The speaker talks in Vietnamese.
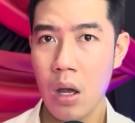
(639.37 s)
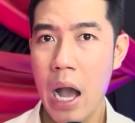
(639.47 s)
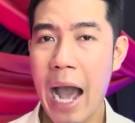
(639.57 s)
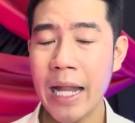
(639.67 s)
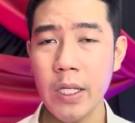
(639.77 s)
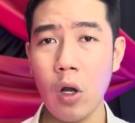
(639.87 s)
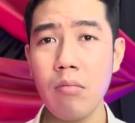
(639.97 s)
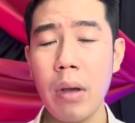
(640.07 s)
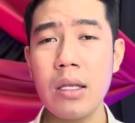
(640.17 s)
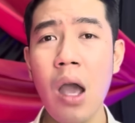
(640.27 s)
Anh chuẩn
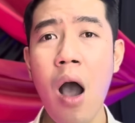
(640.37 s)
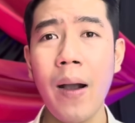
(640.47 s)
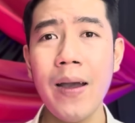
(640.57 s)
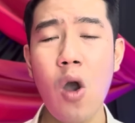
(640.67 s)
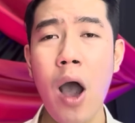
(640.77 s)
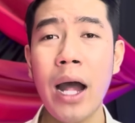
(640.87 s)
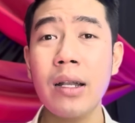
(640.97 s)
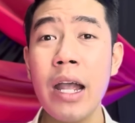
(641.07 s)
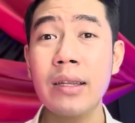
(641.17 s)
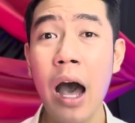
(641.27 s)
bị dơ cái giò anh
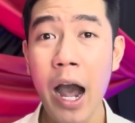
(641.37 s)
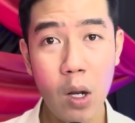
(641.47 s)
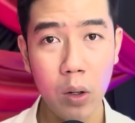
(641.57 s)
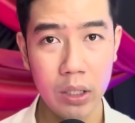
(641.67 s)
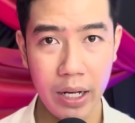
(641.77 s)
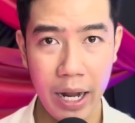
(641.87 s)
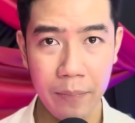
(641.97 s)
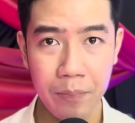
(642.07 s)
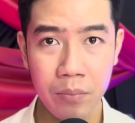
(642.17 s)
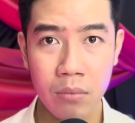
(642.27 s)
đi tới luôn rồi đó nghe.
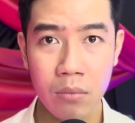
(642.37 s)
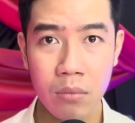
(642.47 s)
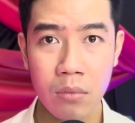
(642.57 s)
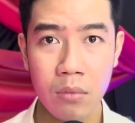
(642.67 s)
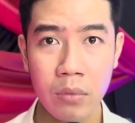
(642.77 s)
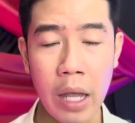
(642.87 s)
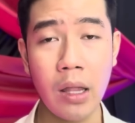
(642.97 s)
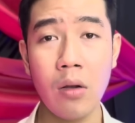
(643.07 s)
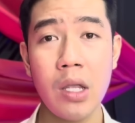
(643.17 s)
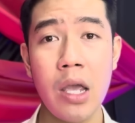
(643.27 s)
Thì
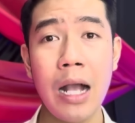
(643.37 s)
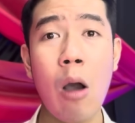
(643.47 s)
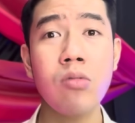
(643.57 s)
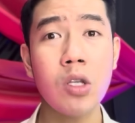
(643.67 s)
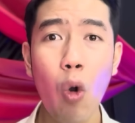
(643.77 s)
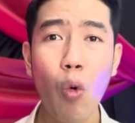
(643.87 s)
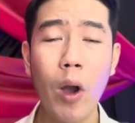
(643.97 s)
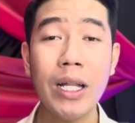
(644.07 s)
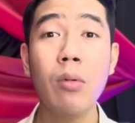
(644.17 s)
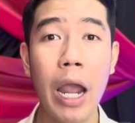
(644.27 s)
tự nhiên ông chú của
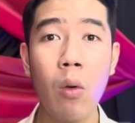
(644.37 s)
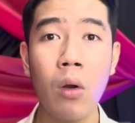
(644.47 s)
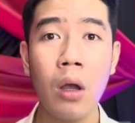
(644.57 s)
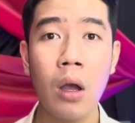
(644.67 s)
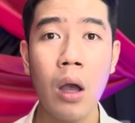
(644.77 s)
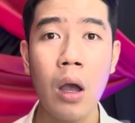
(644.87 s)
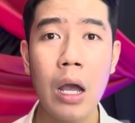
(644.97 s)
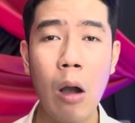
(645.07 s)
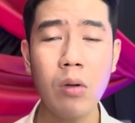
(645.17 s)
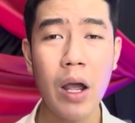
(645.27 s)
anh ông kêu,
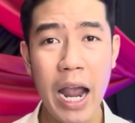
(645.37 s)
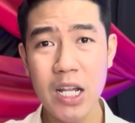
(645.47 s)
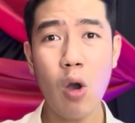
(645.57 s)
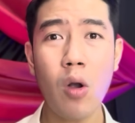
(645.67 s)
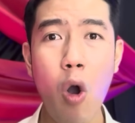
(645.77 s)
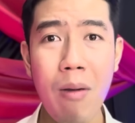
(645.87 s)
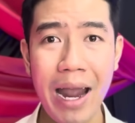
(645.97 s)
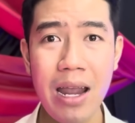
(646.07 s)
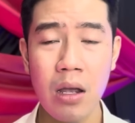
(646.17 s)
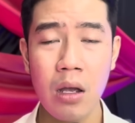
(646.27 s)
ông nói ê vô ngủ
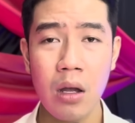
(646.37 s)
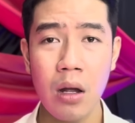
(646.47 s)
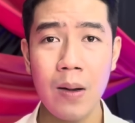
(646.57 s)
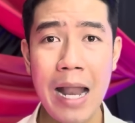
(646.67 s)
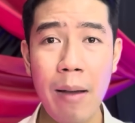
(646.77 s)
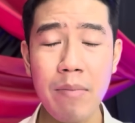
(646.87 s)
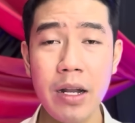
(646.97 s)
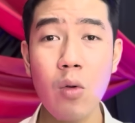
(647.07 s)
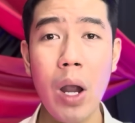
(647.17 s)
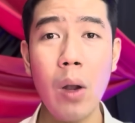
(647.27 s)
mày, làm gì
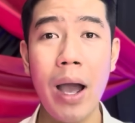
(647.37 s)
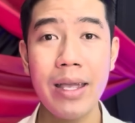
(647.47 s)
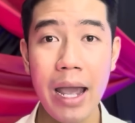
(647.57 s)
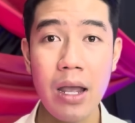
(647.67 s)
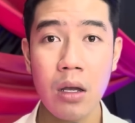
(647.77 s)
đứng ngoài hoài vậy.